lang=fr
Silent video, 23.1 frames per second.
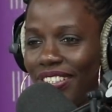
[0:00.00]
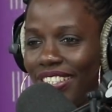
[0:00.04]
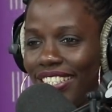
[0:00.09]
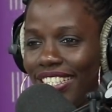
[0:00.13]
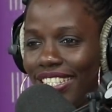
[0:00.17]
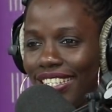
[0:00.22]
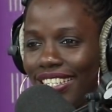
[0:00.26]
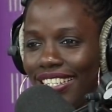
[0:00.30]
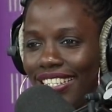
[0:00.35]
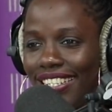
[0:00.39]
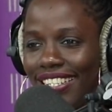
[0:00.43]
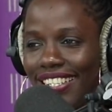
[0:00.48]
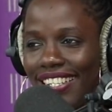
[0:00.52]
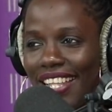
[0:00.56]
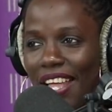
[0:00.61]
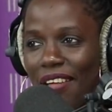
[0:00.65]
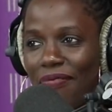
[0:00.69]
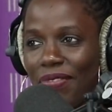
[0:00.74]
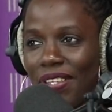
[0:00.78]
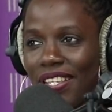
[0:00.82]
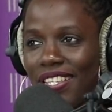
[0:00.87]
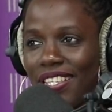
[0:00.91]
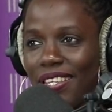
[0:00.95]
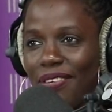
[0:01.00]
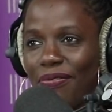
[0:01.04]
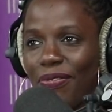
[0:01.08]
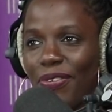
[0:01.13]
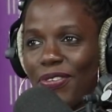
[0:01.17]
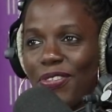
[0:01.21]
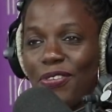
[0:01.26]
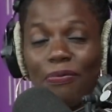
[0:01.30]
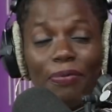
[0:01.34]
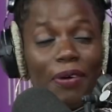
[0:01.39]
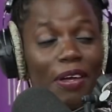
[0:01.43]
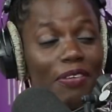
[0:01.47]
le dis, les amis, c'est mon
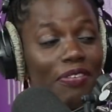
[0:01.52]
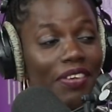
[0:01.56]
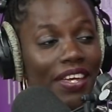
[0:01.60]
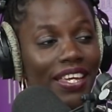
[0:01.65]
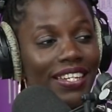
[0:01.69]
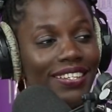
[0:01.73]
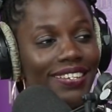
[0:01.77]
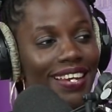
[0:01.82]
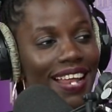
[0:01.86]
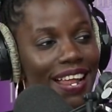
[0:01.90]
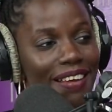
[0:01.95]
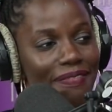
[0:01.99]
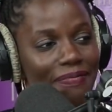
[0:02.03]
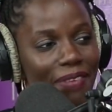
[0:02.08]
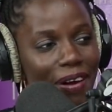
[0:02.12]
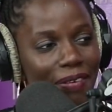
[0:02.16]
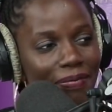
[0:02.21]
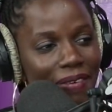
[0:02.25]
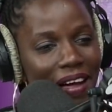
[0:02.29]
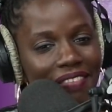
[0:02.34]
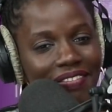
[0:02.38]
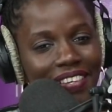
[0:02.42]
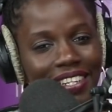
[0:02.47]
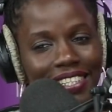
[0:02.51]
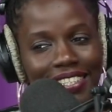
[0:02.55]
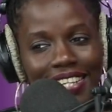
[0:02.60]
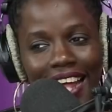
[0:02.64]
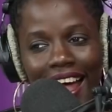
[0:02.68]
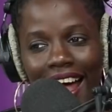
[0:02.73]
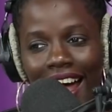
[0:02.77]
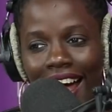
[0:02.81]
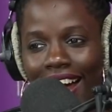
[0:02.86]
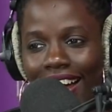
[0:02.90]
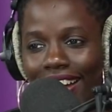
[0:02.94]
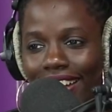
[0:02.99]
son préféré de l'album
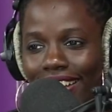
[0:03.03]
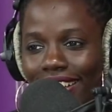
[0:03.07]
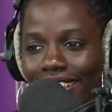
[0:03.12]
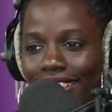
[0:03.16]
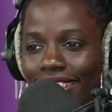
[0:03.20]
Avatar.